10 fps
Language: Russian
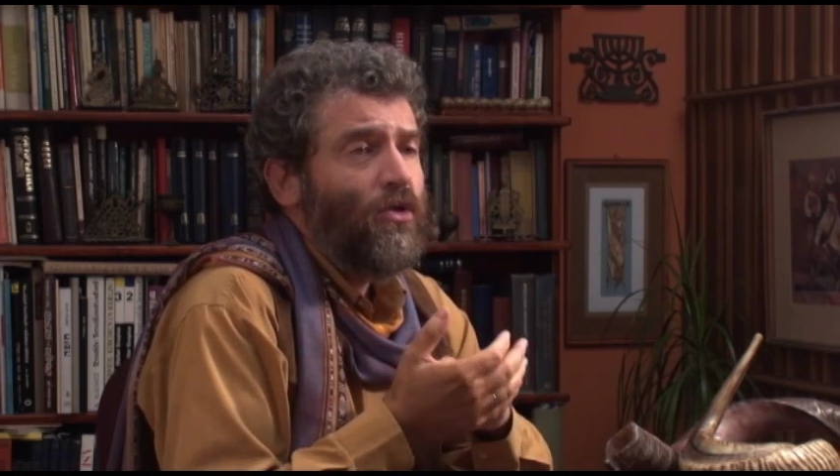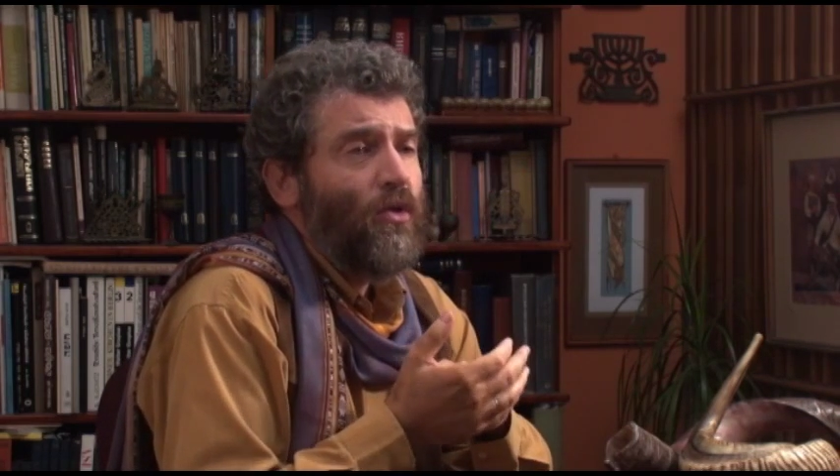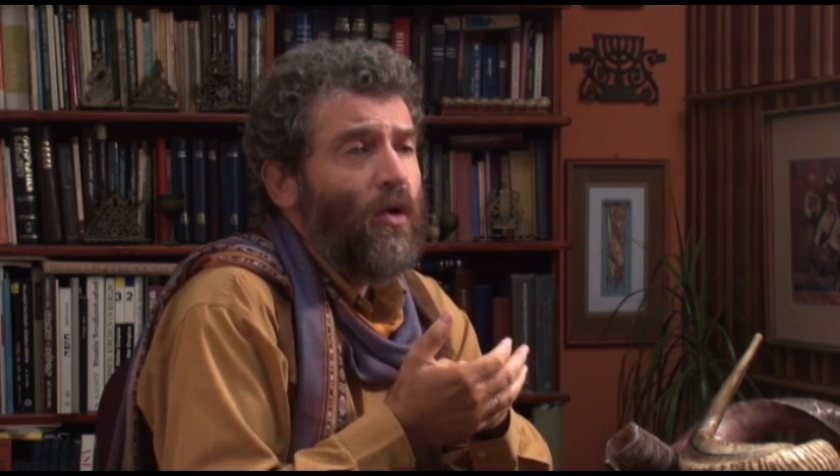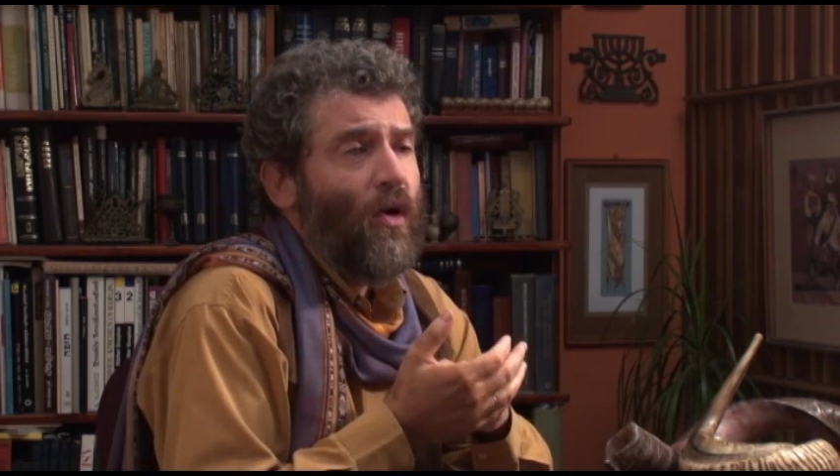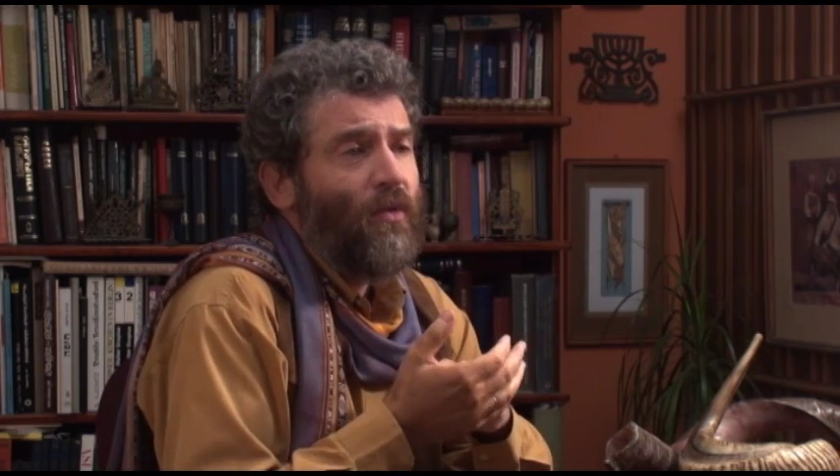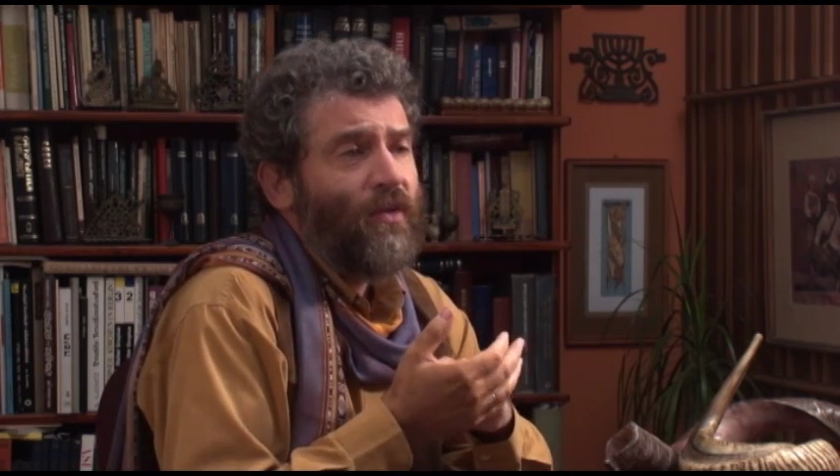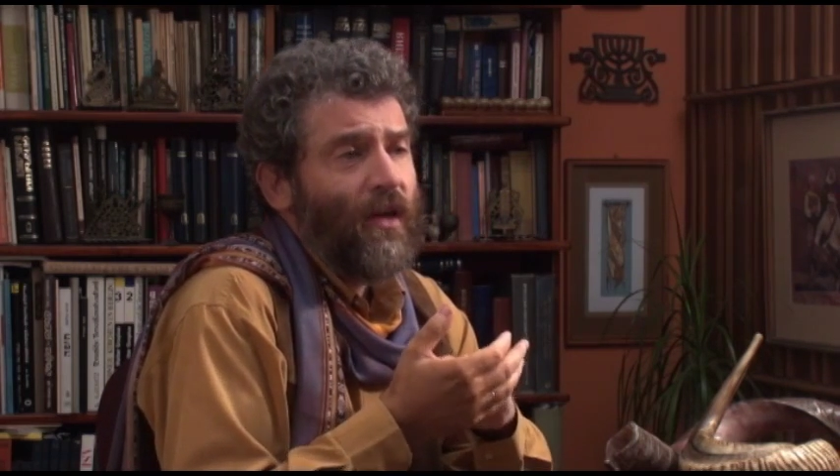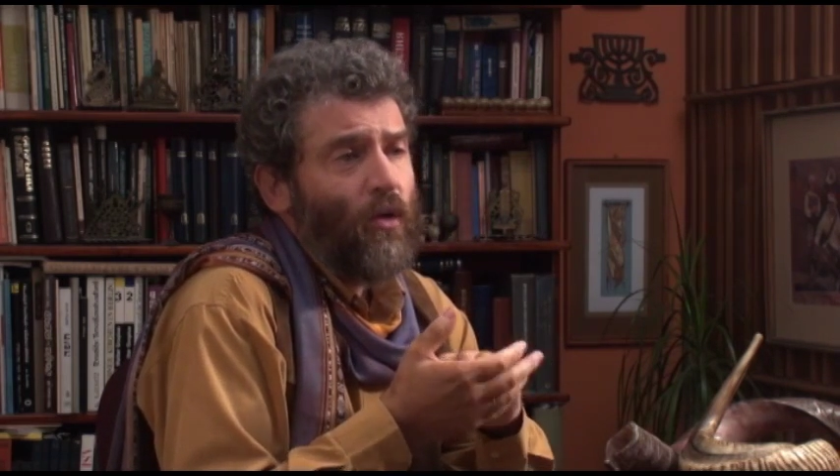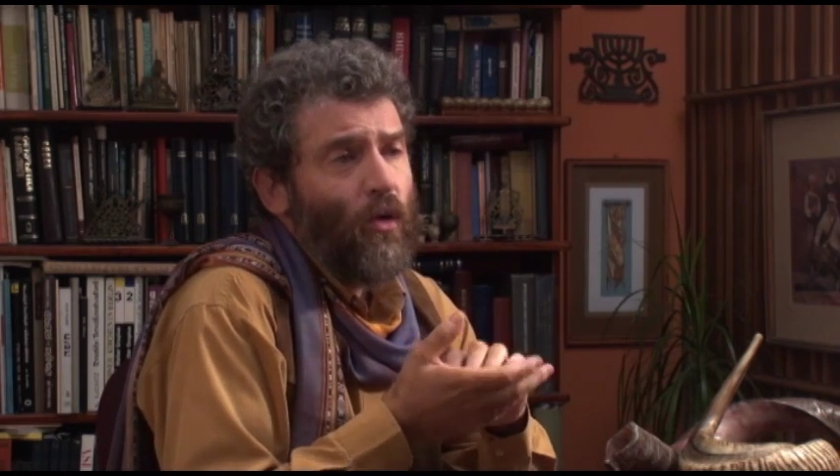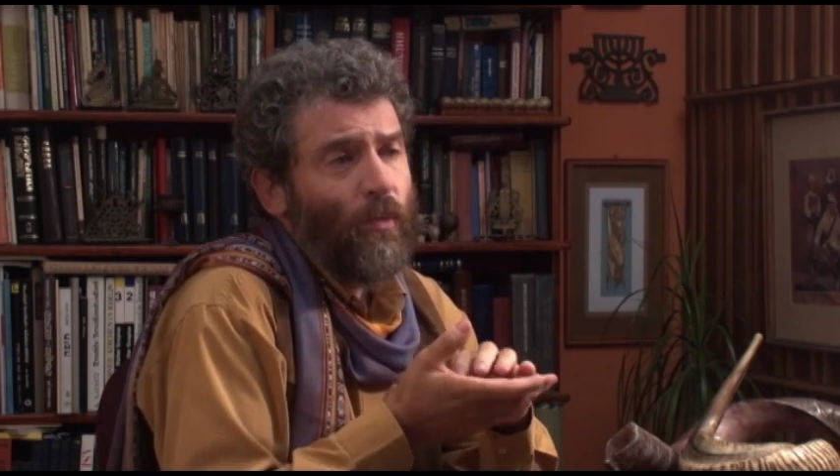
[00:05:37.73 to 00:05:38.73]
что
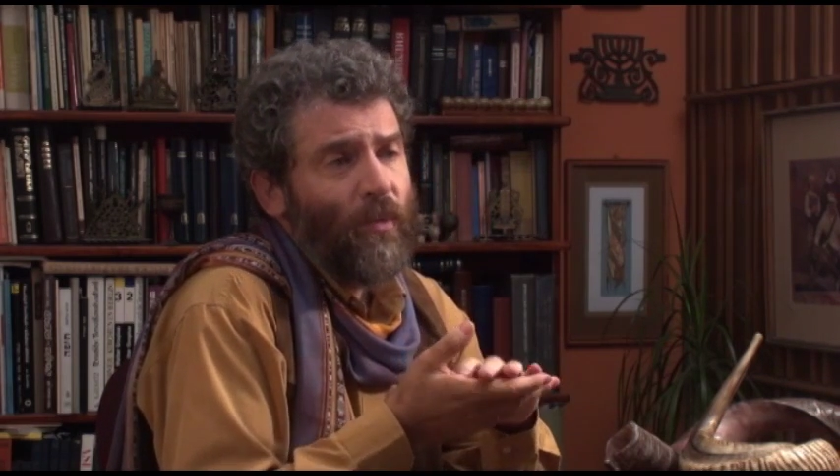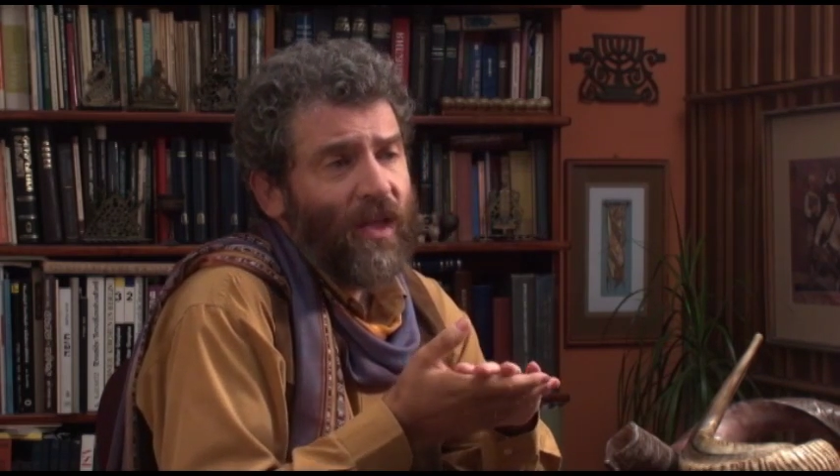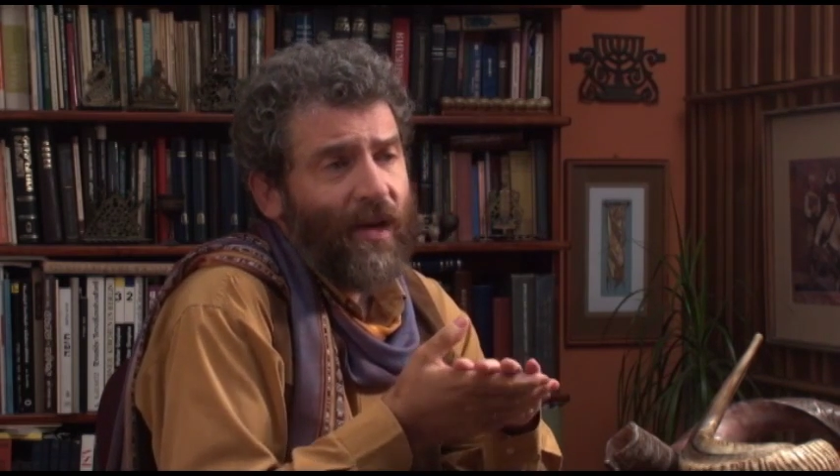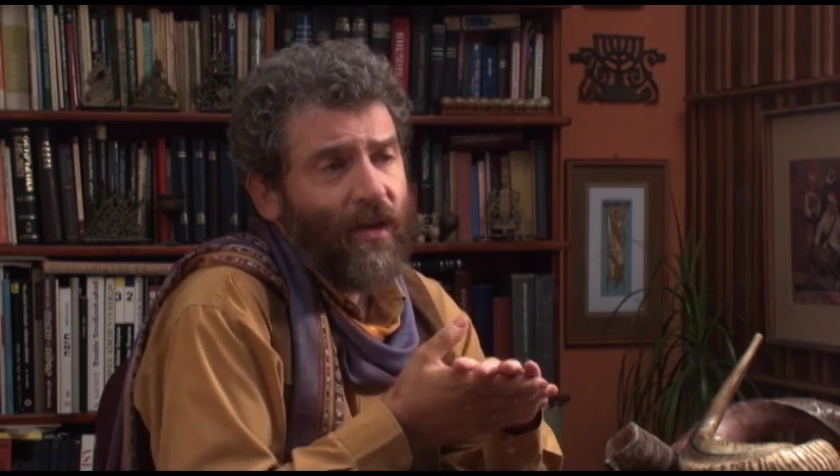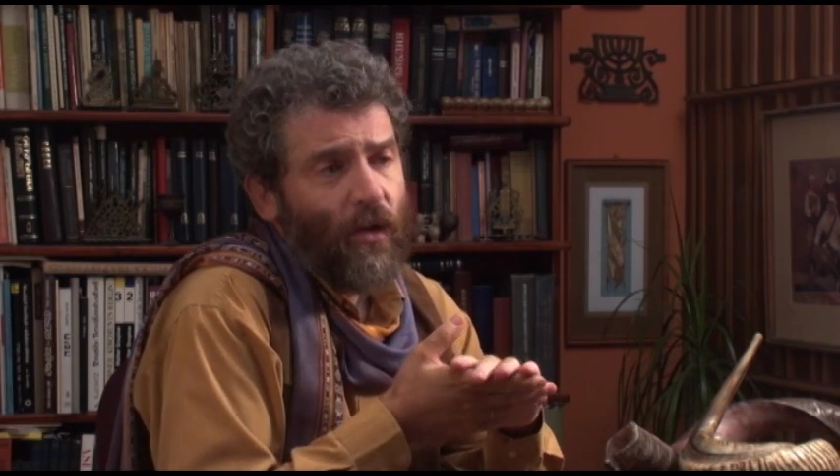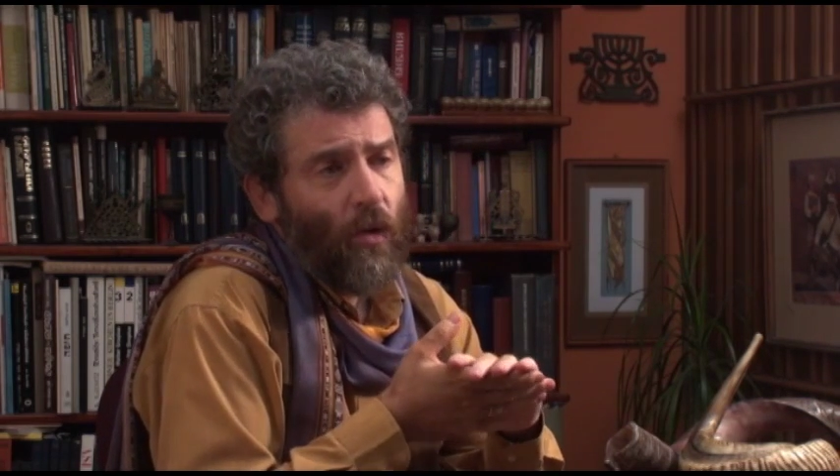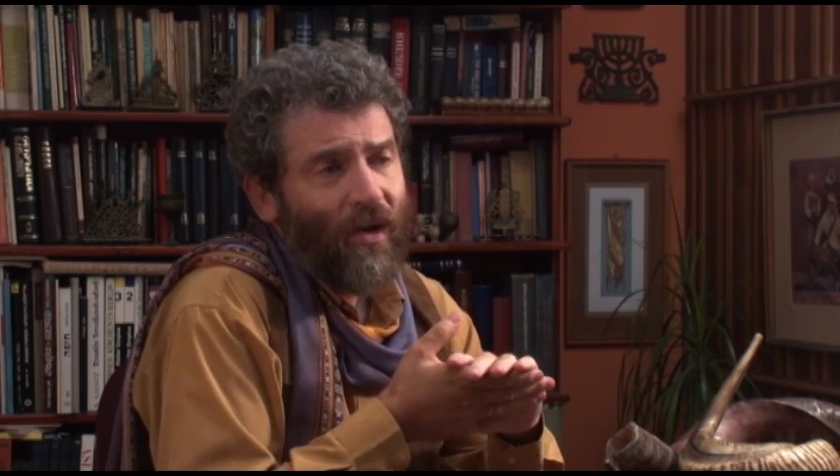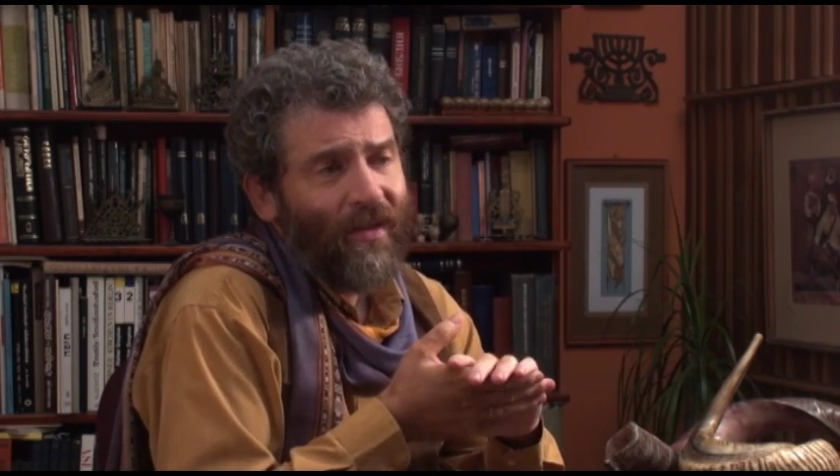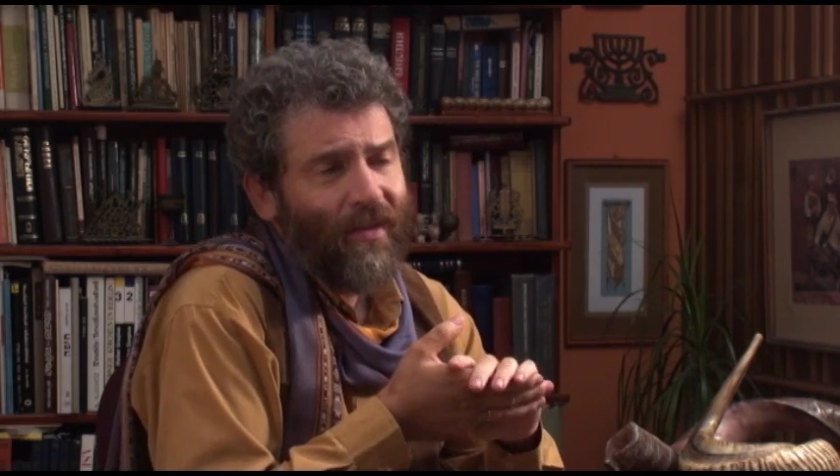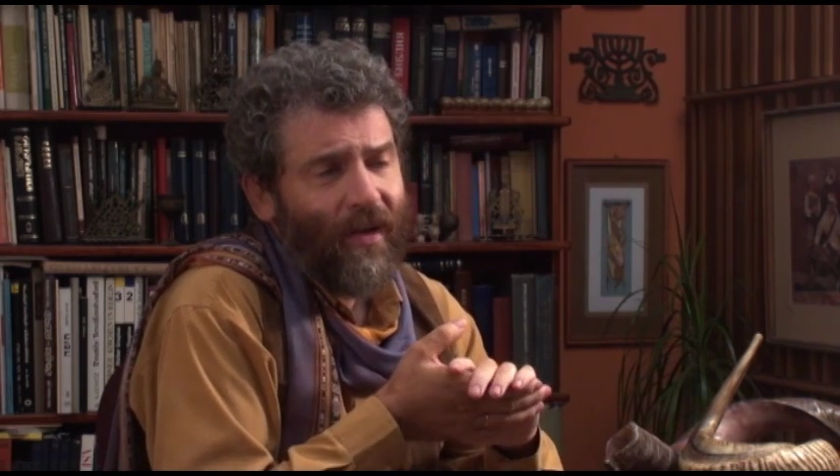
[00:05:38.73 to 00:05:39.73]
второе упоминание
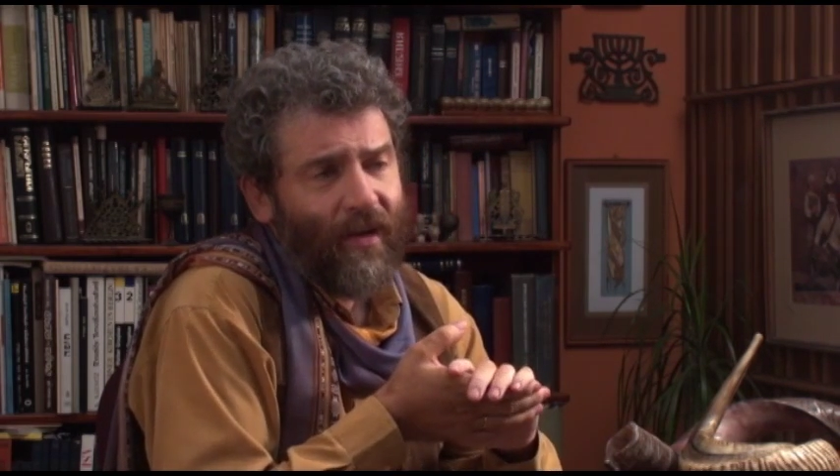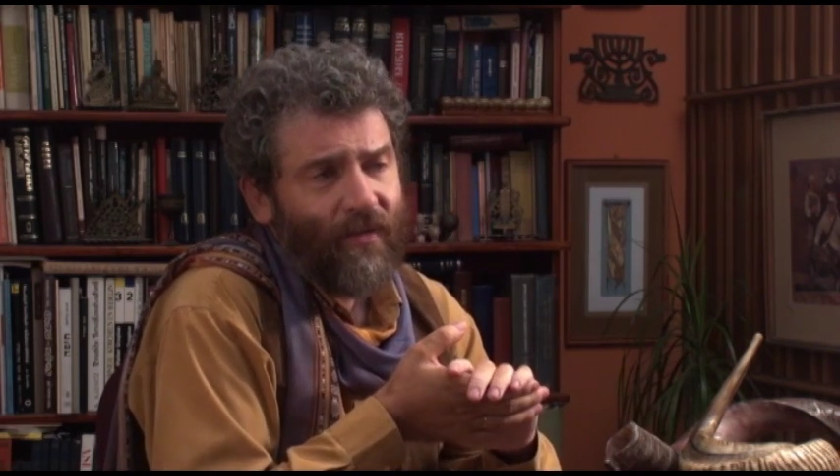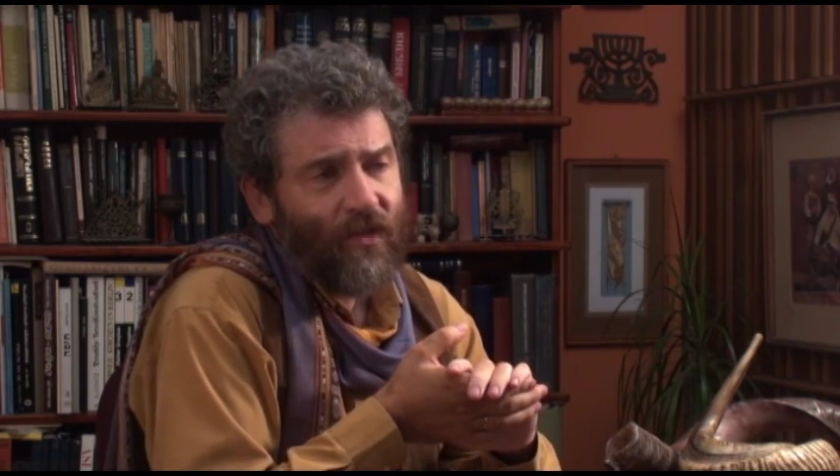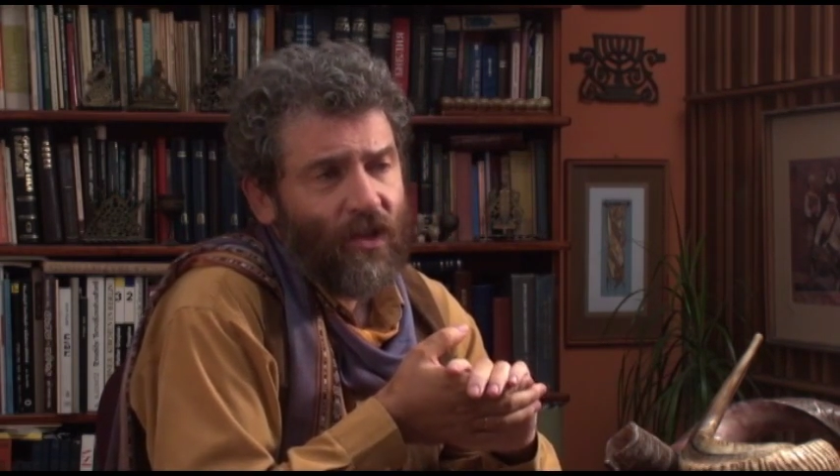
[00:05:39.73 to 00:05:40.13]
рога Керен,